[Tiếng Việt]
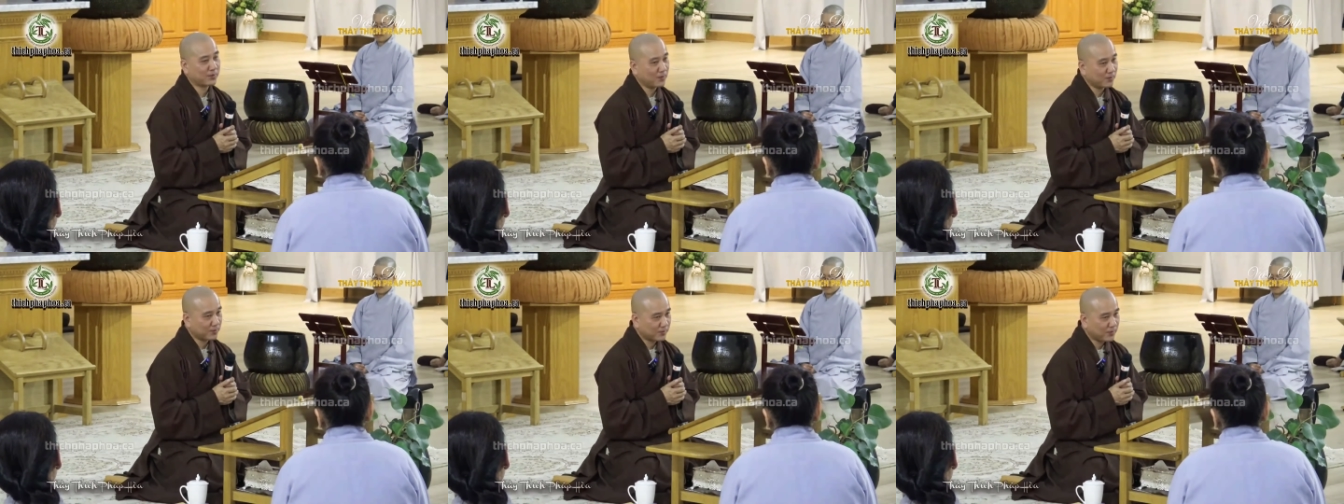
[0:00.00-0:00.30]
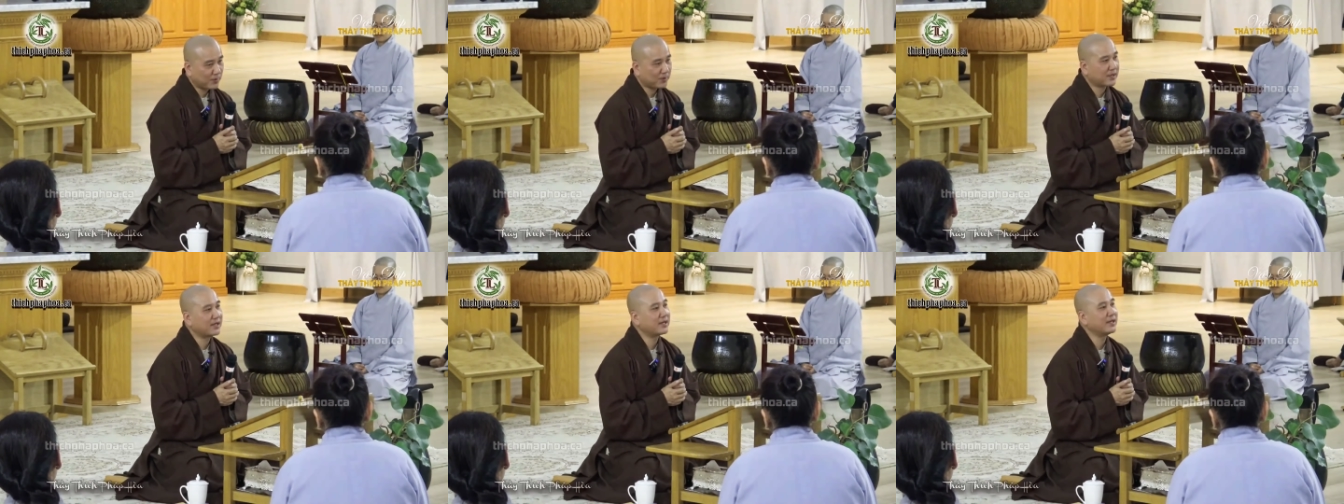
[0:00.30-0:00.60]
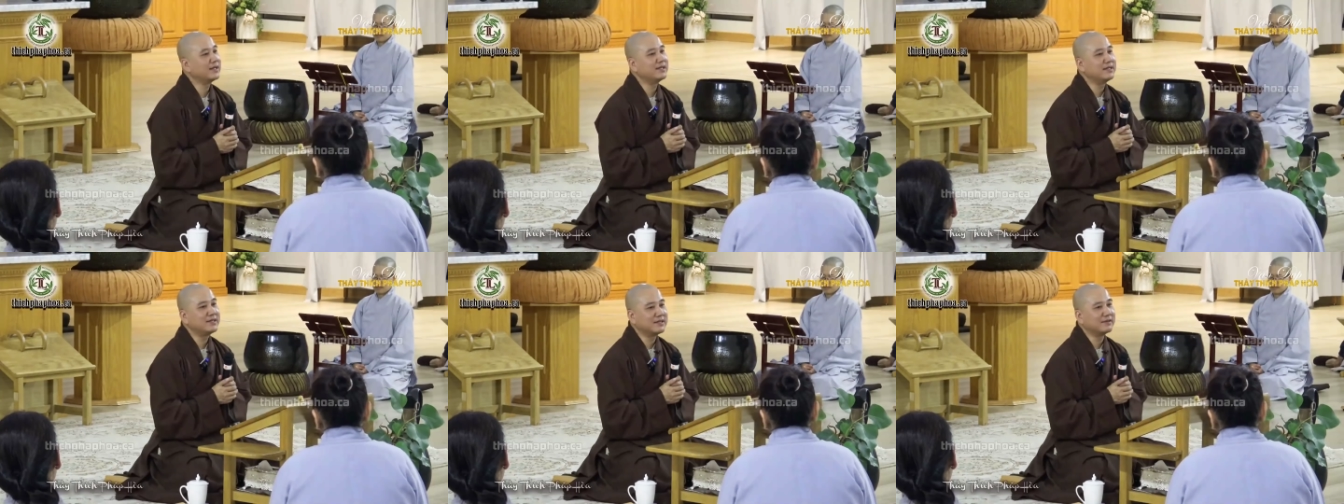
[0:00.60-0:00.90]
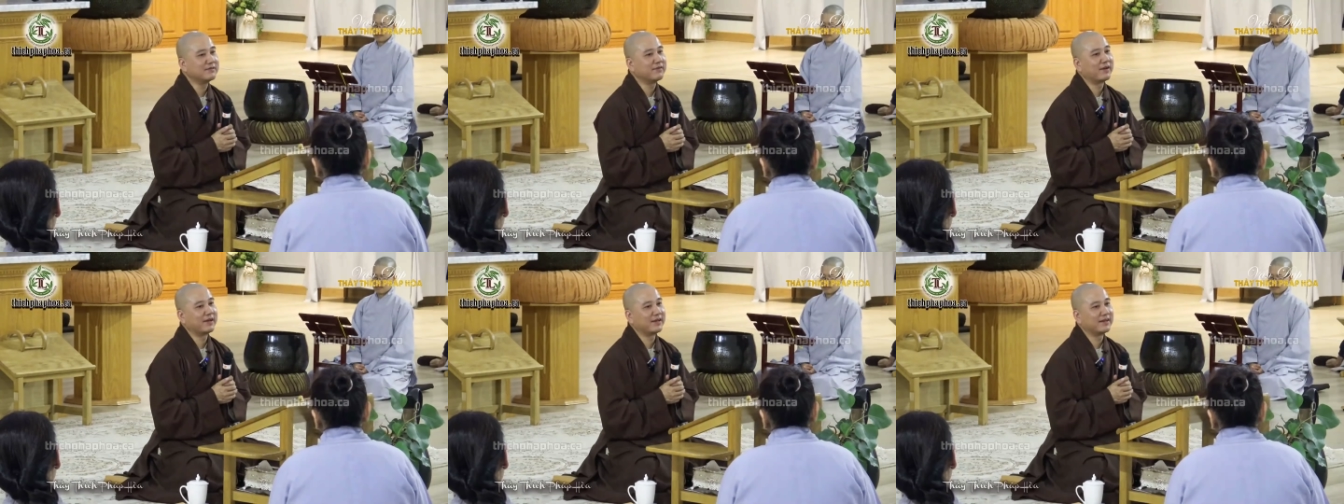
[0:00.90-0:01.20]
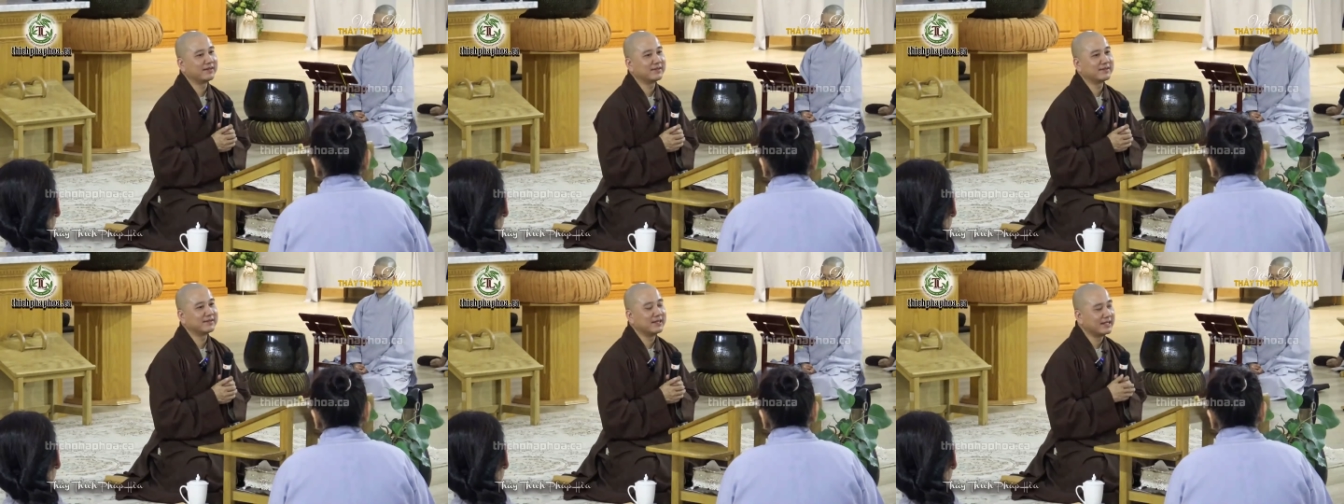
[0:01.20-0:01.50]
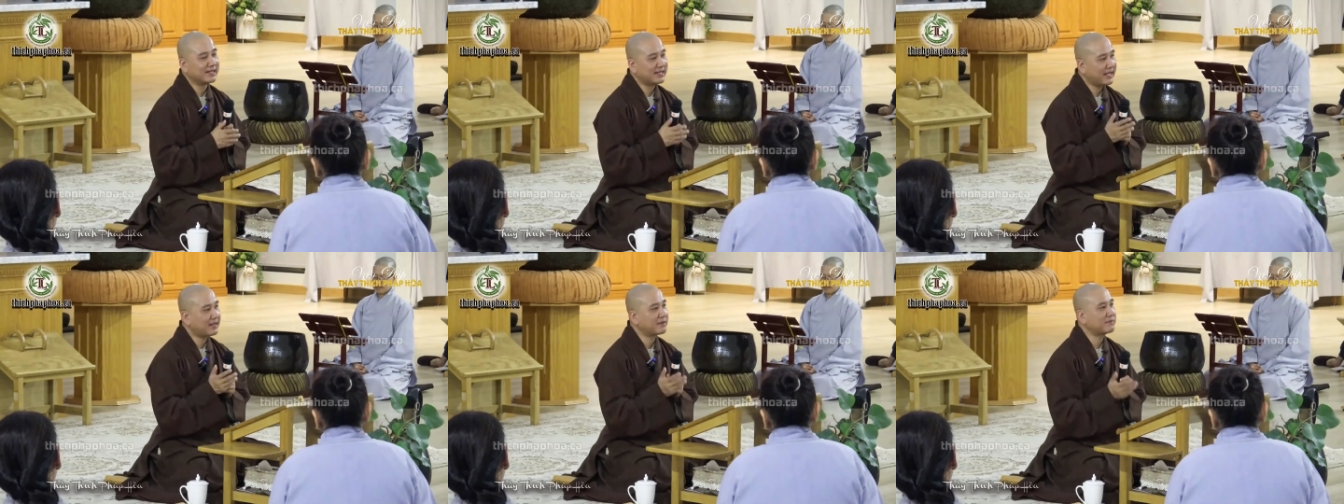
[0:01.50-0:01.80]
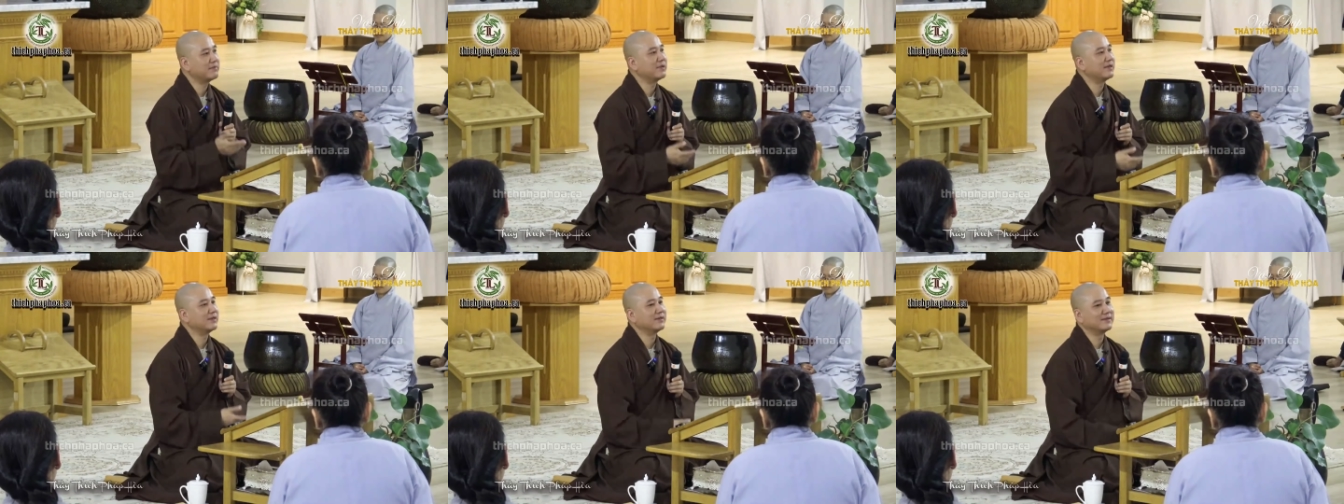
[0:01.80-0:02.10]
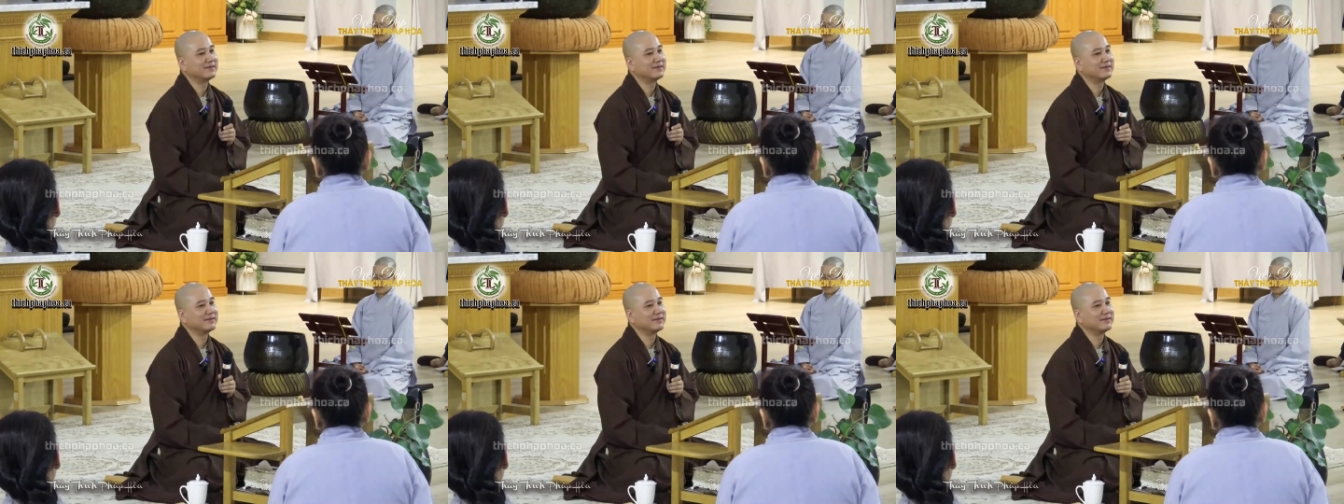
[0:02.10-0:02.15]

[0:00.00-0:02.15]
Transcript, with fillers: cũng có cái ý như vậy để nhắc mình.